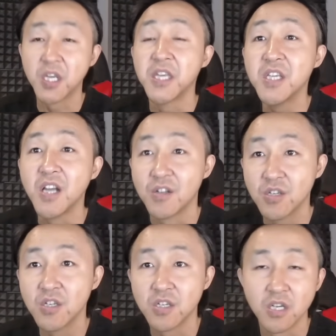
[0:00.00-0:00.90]
给伊朗
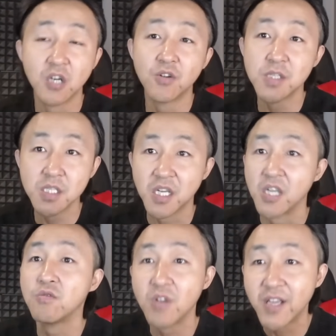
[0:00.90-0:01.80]
支持，俄罗斯
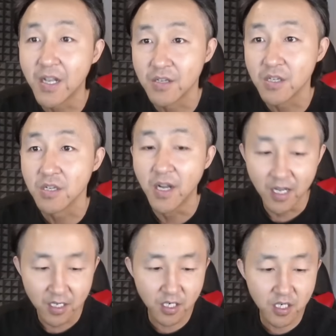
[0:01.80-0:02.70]
给叙利亚支持，
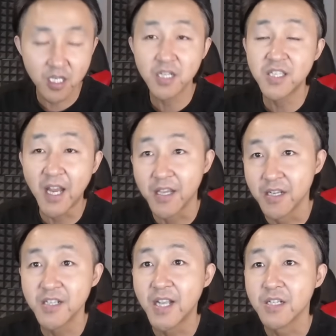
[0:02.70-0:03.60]
这是一个代理
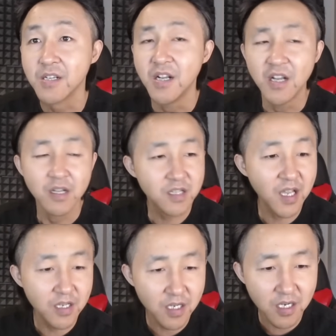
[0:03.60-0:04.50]
人战争。
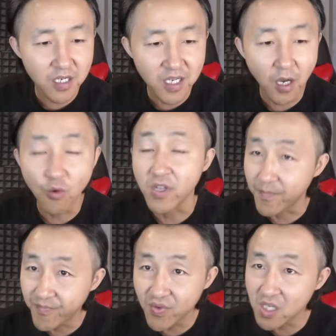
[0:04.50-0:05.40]
但是这个战火你
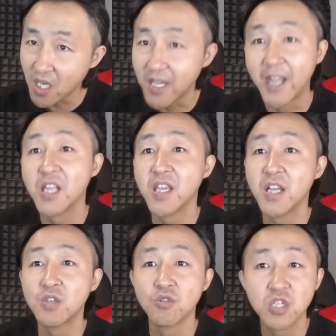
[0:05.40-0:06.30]
不知道哪一
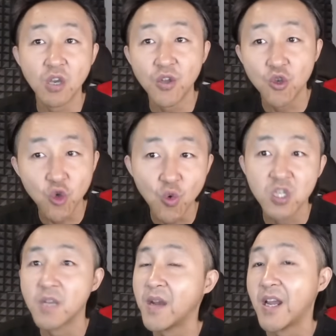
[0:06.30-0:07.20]
天就烧到中国
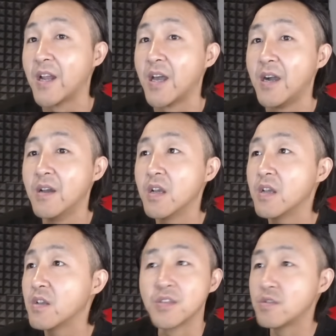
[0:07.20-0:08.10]
这边来了。
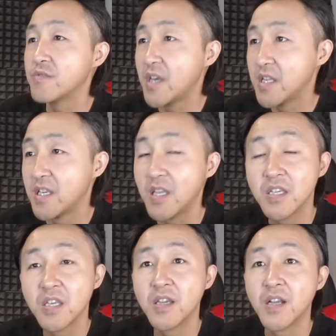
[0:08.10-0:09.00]
就在前
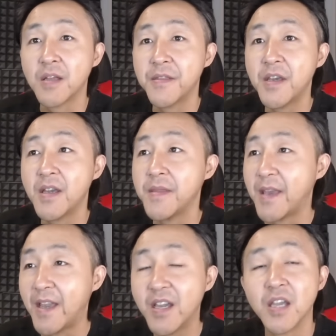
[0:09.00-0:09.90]
几天呀，在
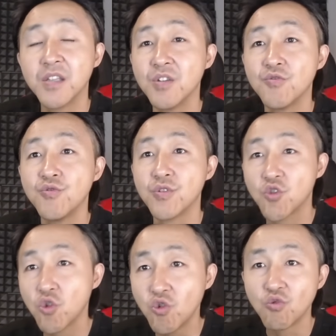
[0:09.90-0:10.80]
南海地区，
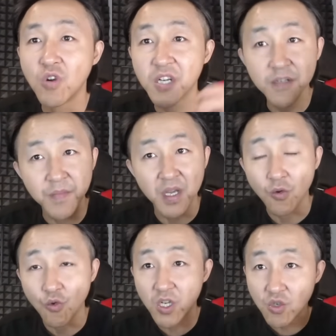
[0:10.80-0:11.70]
中国跟美
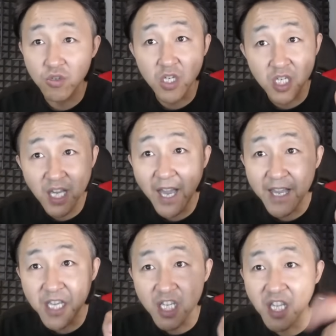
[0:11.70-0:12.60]
国就是
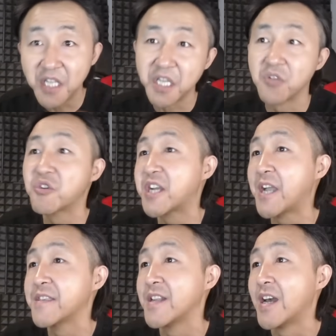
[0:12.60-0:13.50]
差一点点就
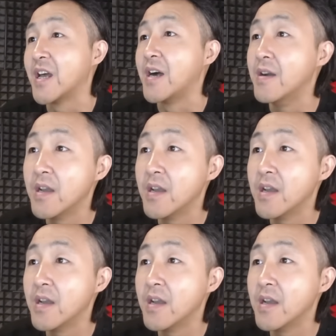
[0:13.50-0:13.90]
干起来了。